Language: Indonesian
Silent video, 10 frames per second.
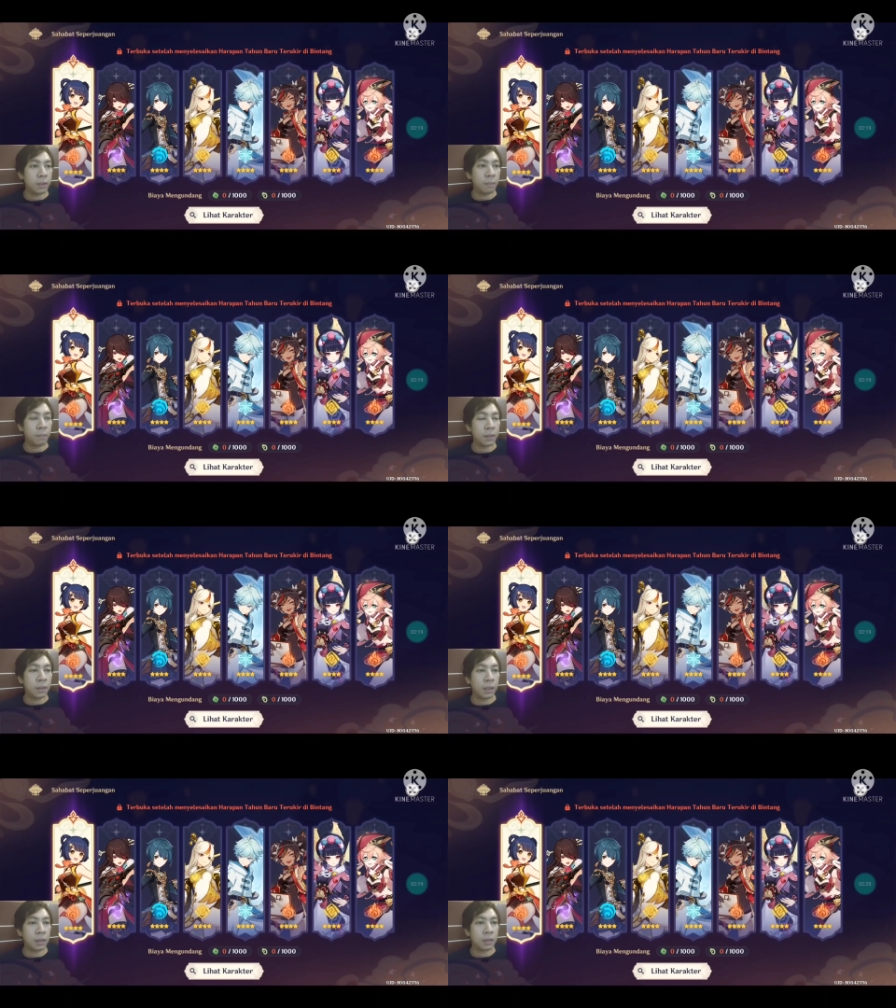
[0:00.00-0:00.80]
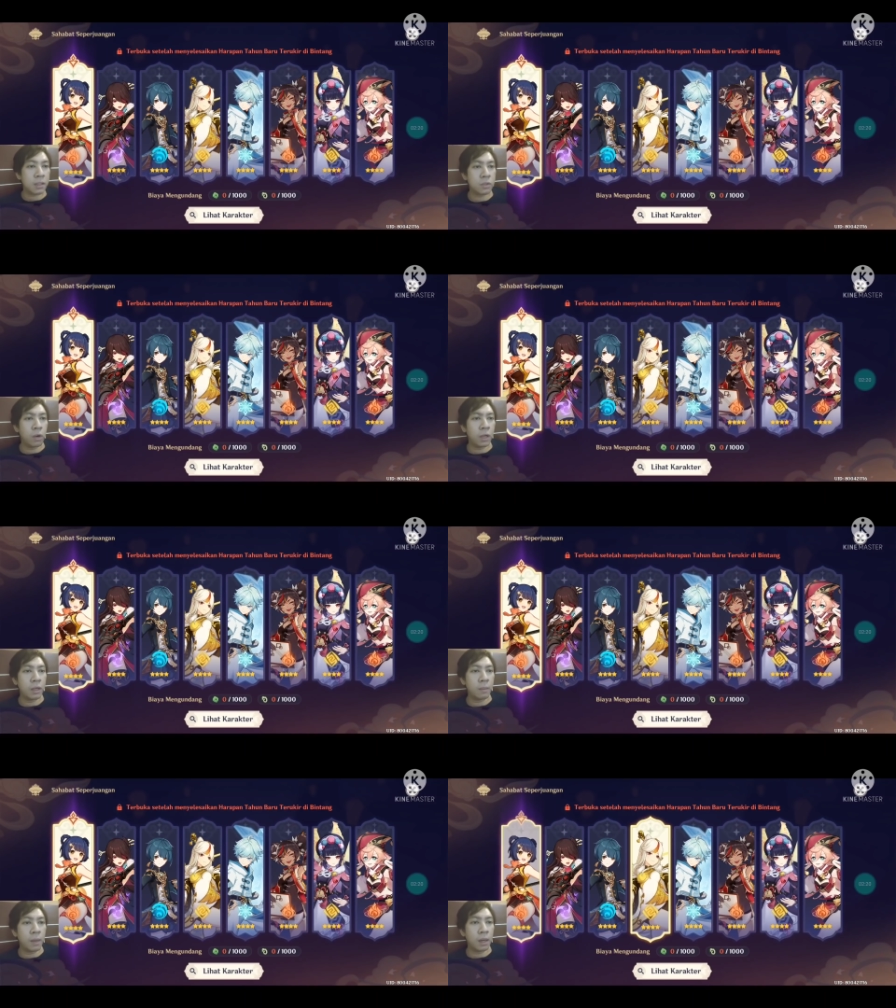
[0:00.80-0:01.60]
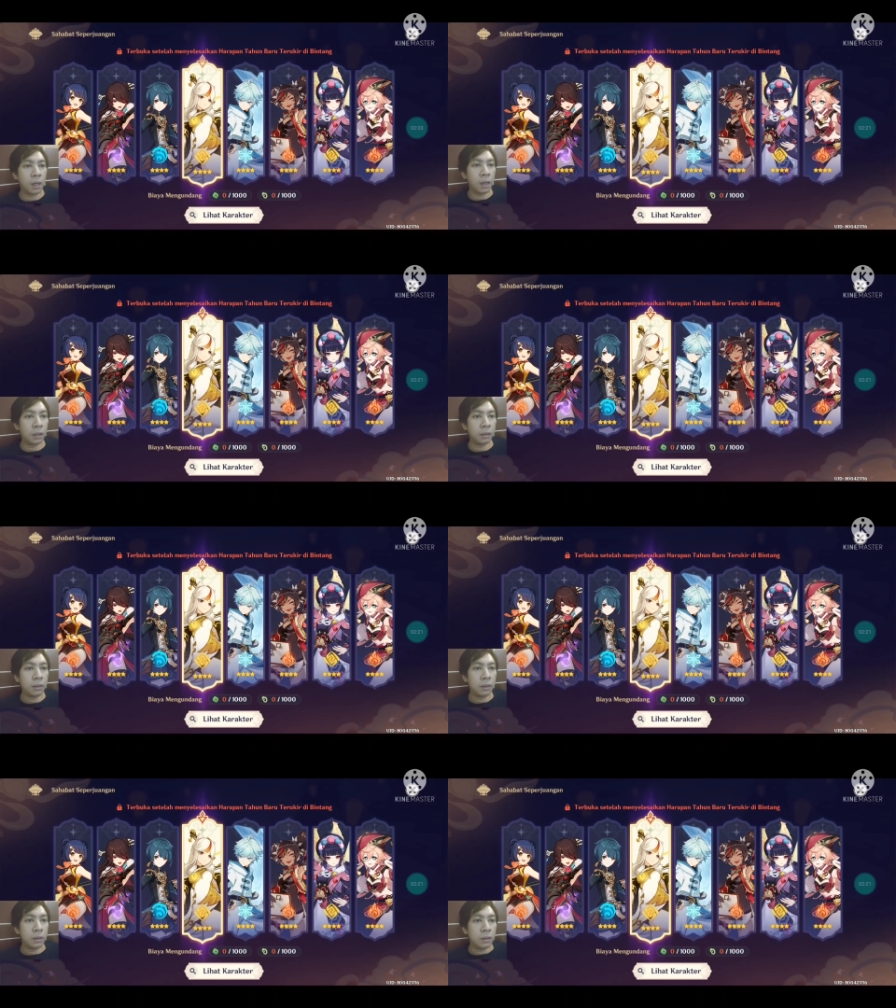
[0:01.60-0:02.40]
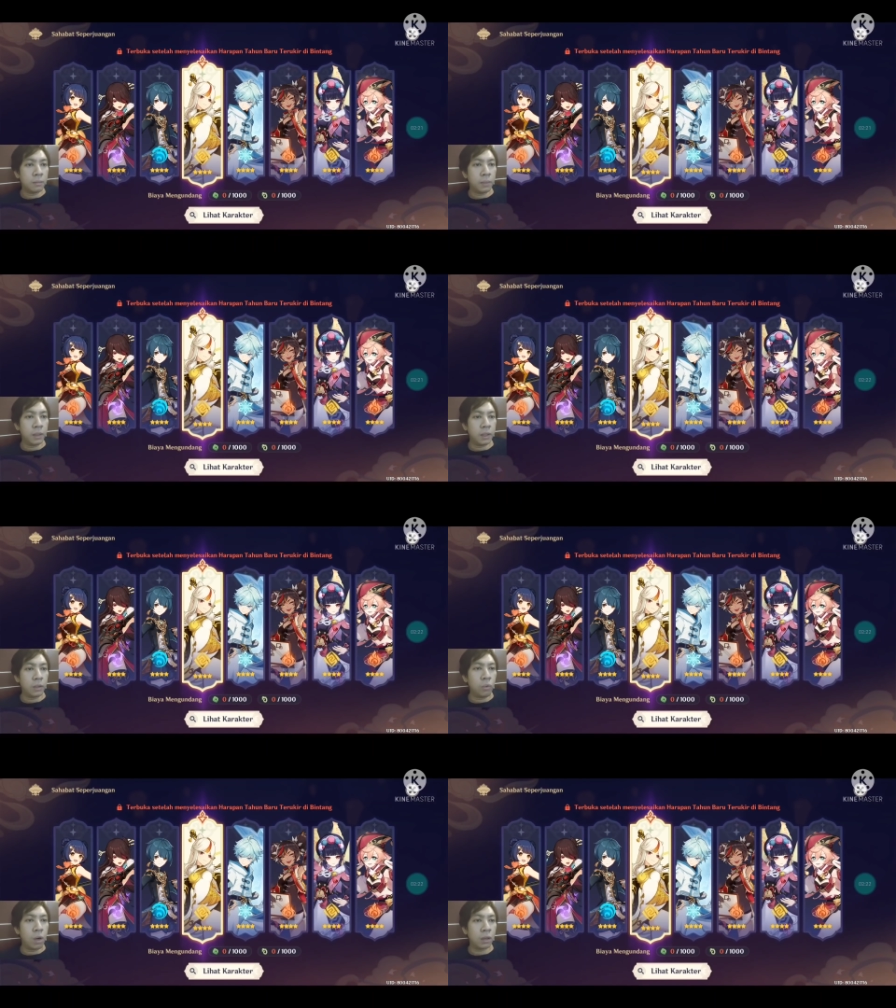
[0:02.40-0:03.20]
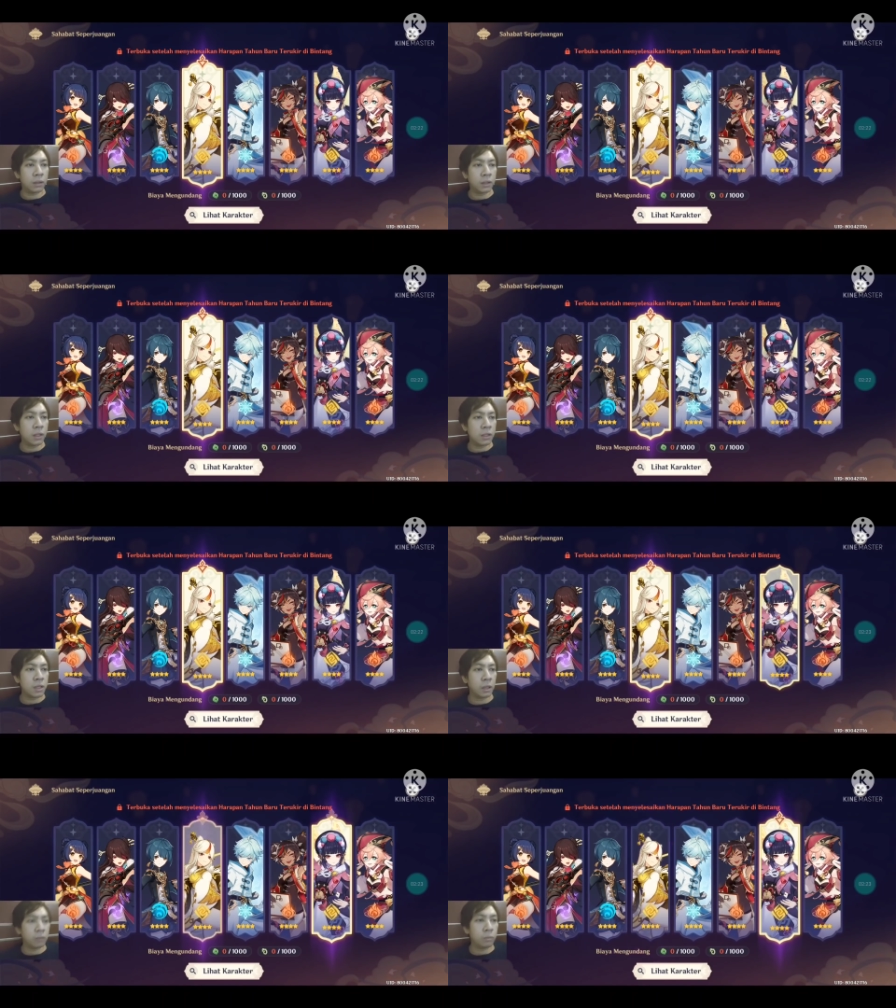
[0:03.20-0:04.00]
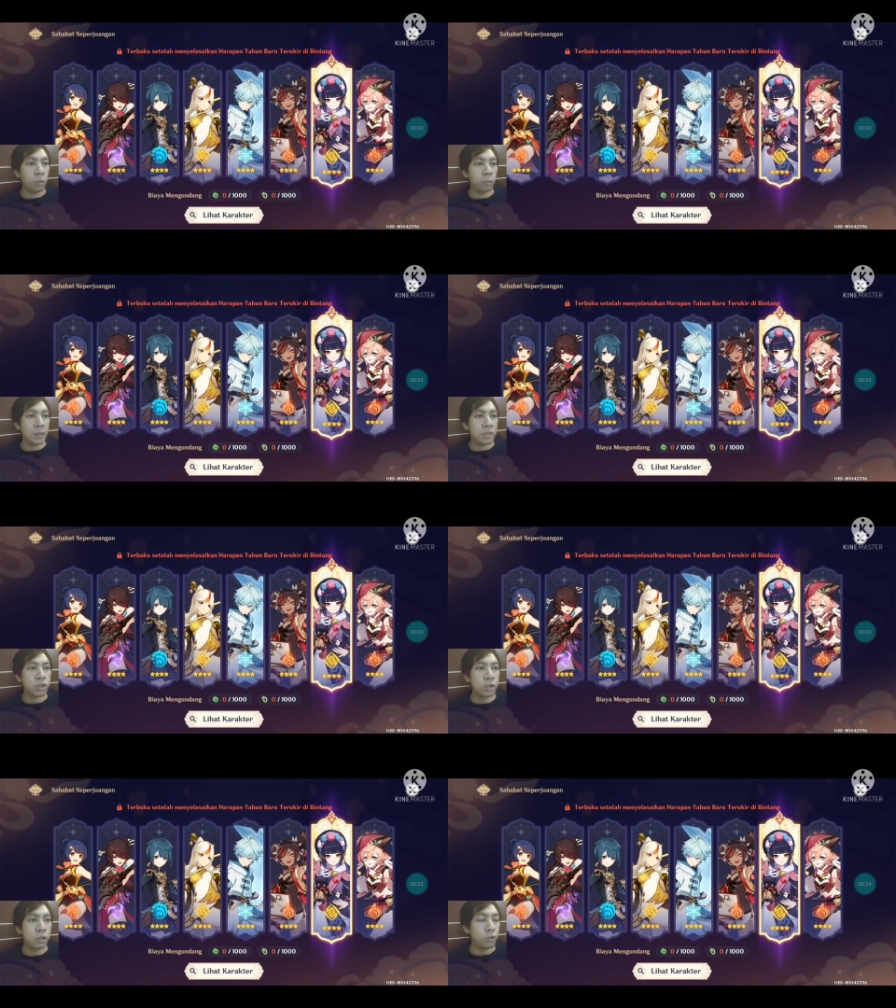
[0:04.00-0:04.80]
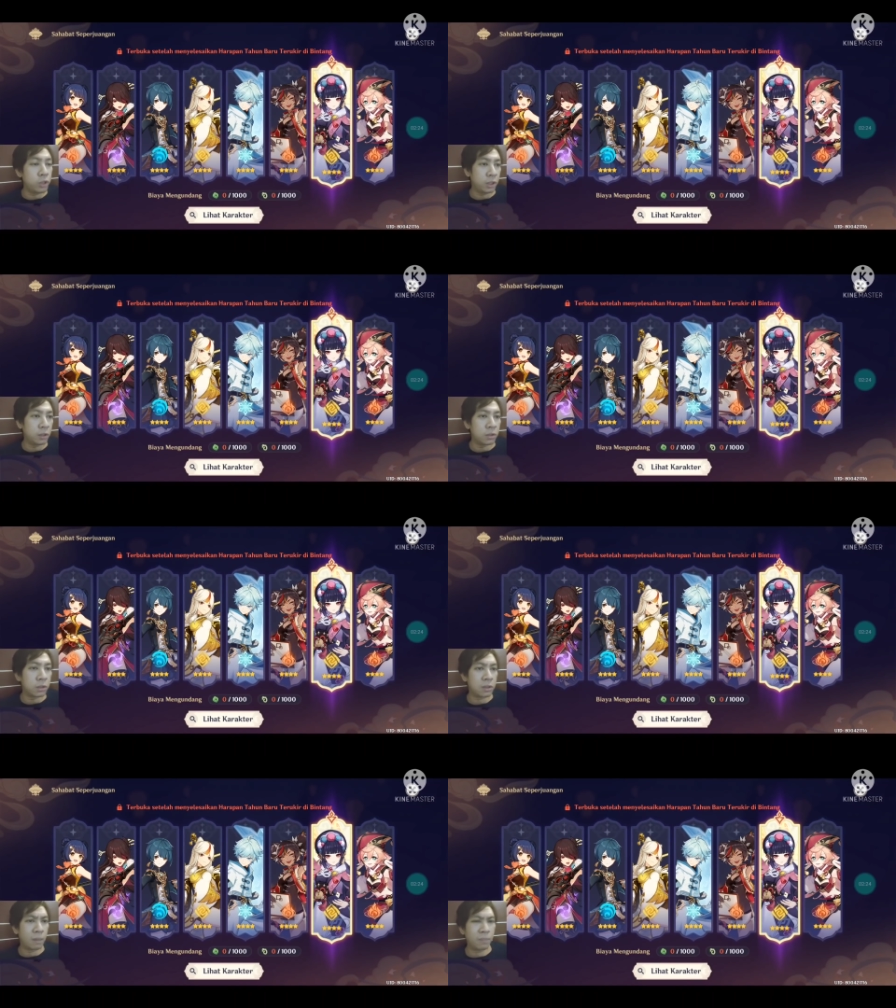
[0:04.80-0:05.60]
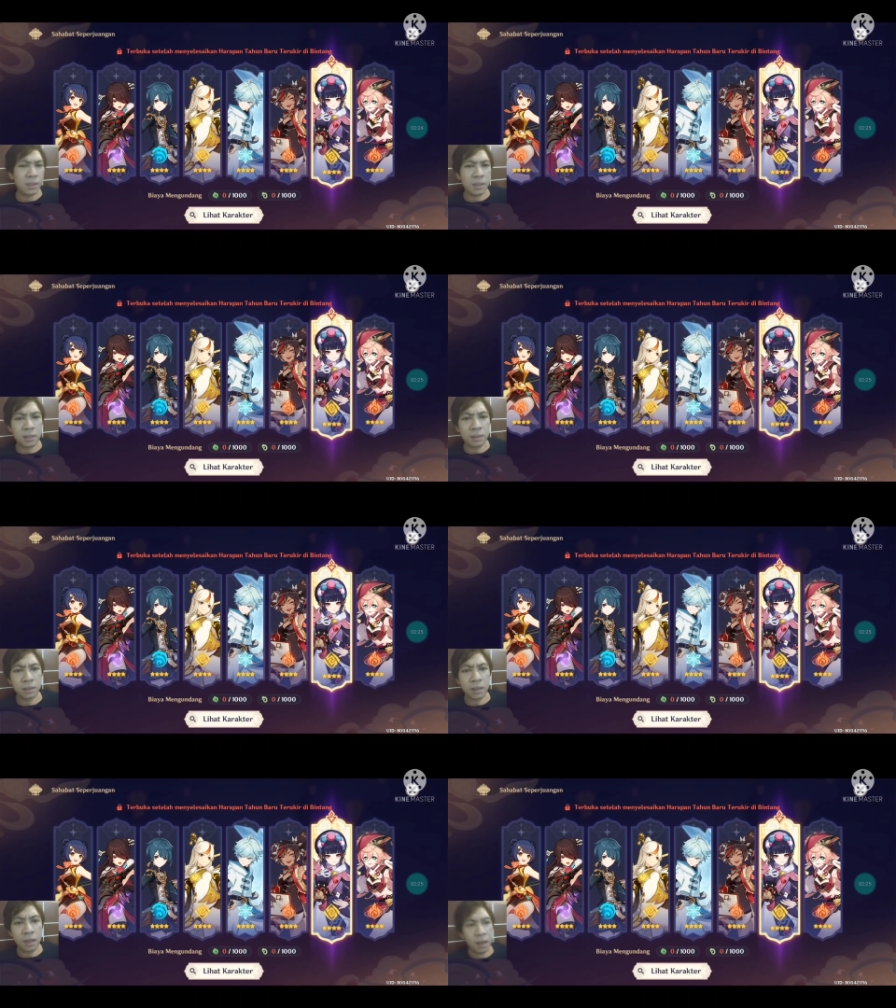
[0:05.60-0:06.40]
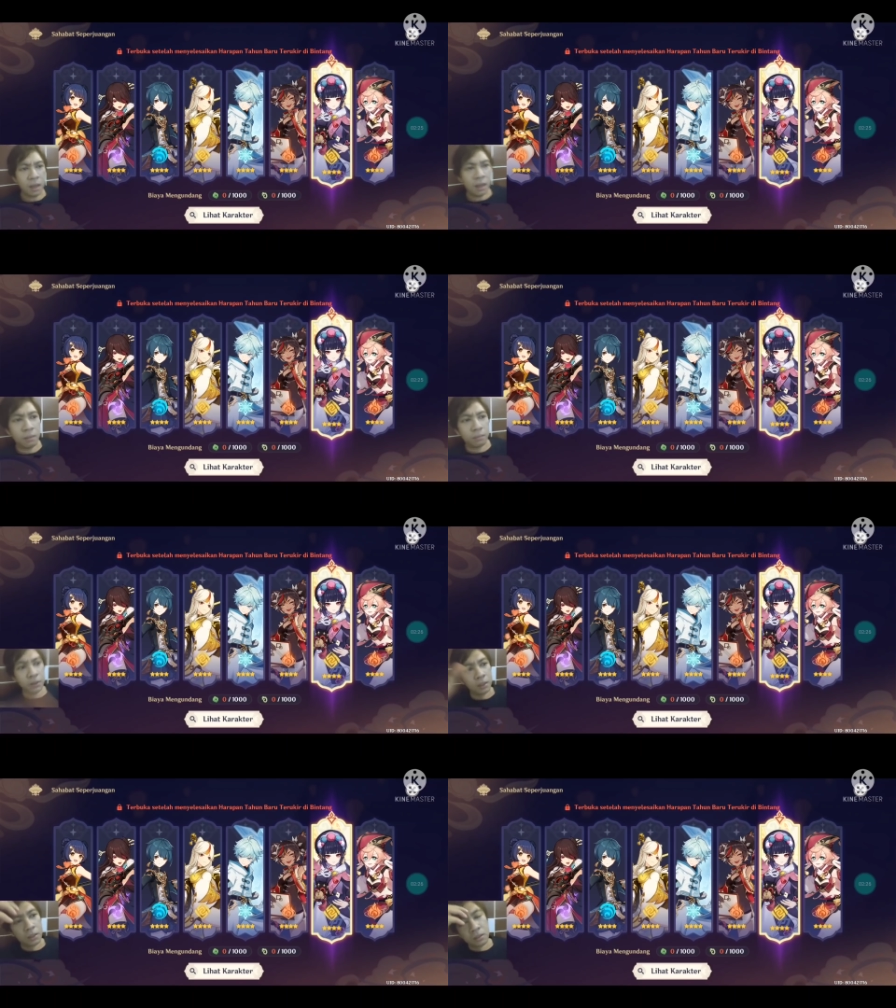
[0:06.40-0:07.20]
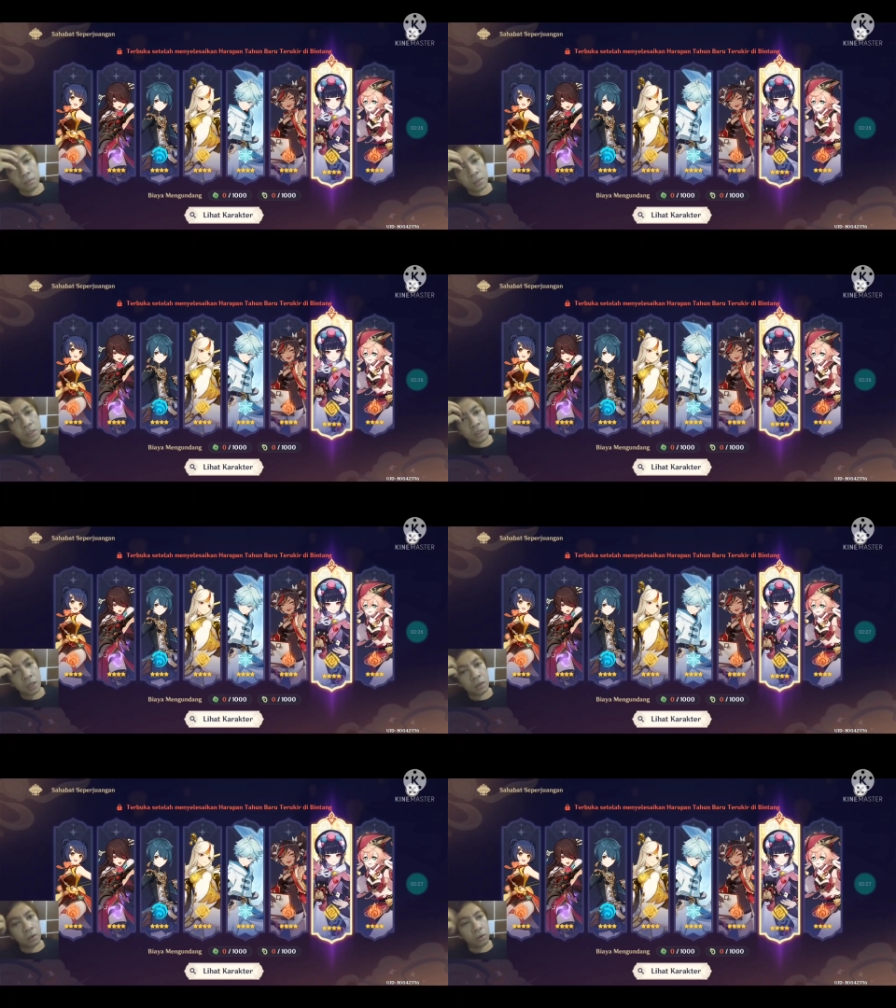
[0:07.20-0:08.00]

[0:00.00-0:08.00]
ya ini bintang 4 gratis gue kayaknya bakal pilih Nengguang deh tadi rencananya mau pilih Yunjin tapi mengingat masih